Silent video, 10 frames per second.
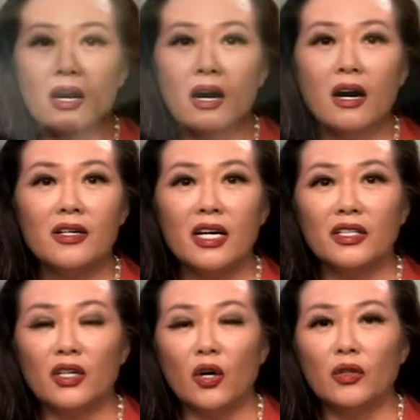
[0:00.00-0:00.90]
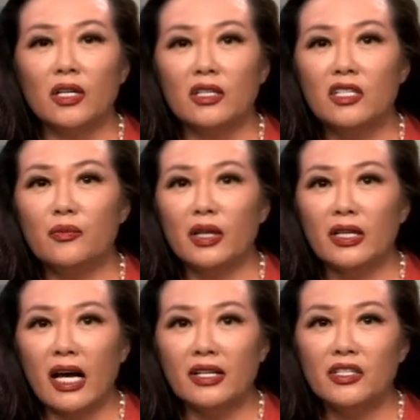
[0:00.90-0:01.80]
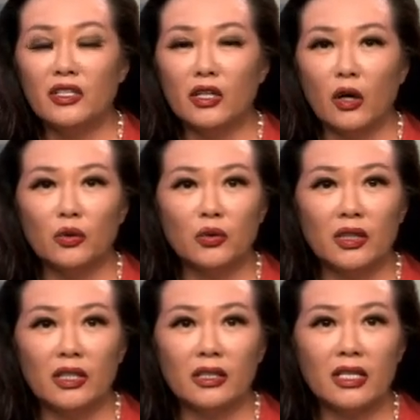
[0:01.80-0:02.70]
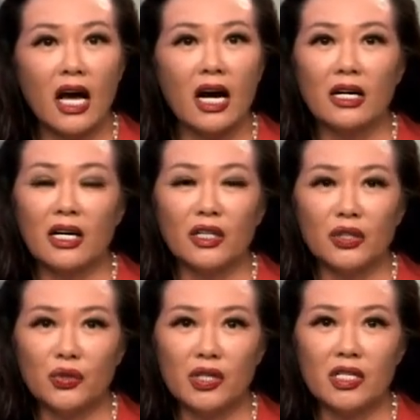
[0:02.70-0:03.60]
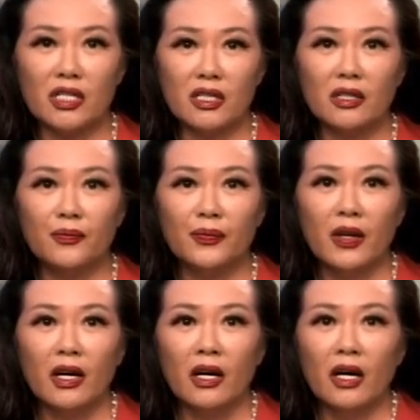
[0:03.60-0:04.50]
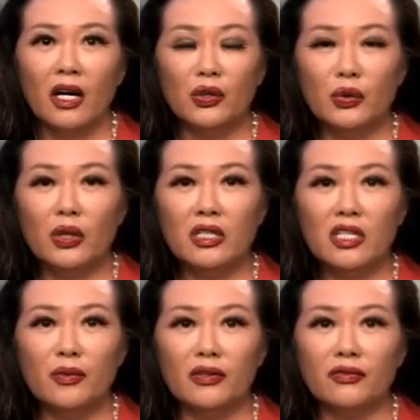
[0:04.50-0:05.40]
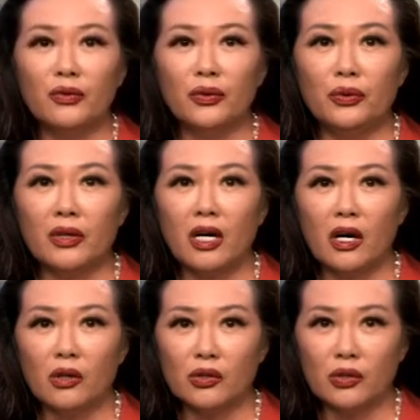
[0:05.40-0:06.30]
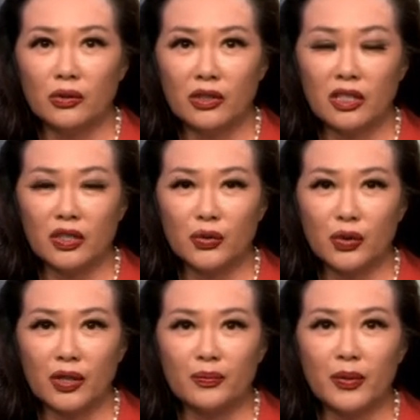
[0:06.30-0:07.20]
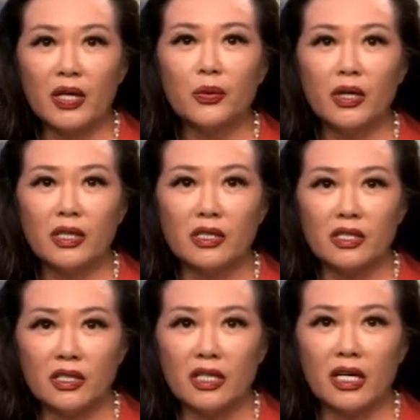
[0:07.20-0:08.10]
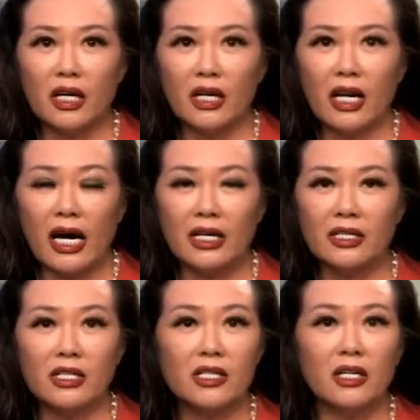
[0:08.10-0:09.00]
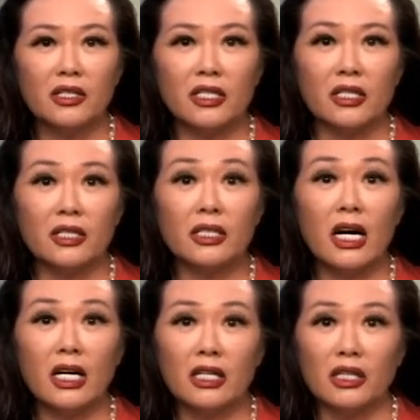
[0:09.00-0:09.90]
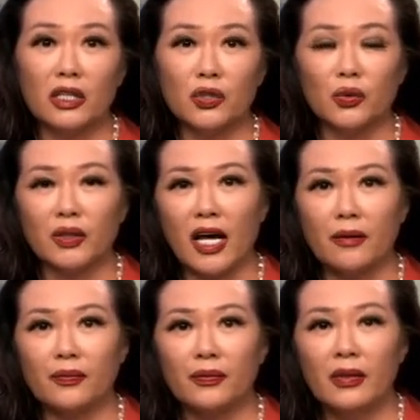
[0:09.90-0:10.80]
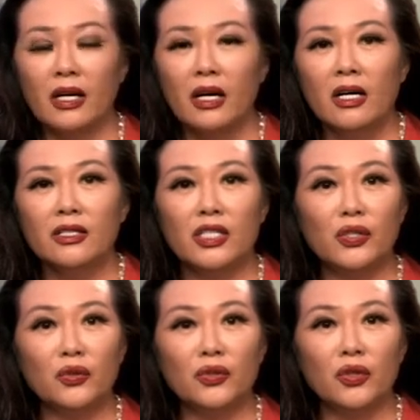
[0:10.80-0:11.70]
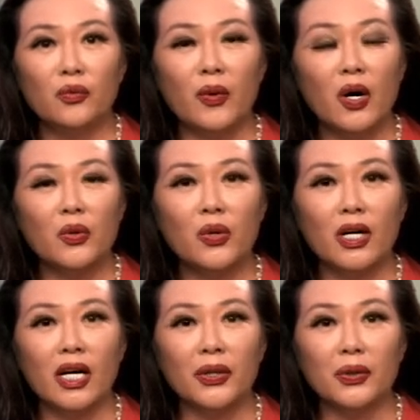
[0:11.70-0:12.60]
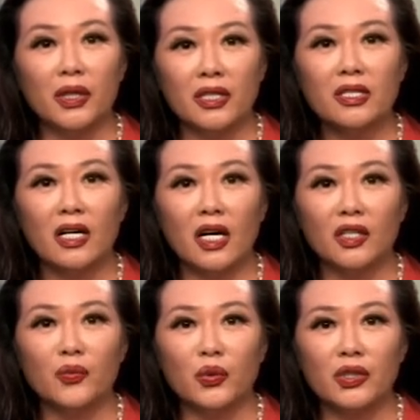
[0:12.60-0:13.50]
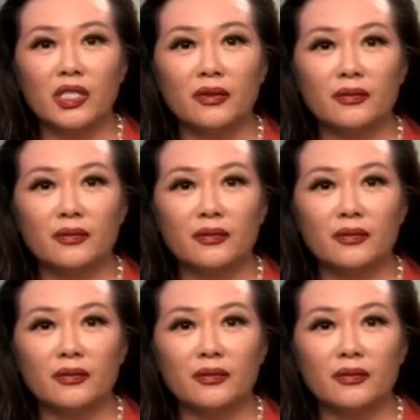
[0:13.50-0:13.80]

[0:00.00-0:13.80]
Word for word: 二战以后的日本男性劳动力大量的缺失，很多日本妇女靠从事最卑微的职业来支撑起家庭的重担，其中就包括了袁次郎的母亲。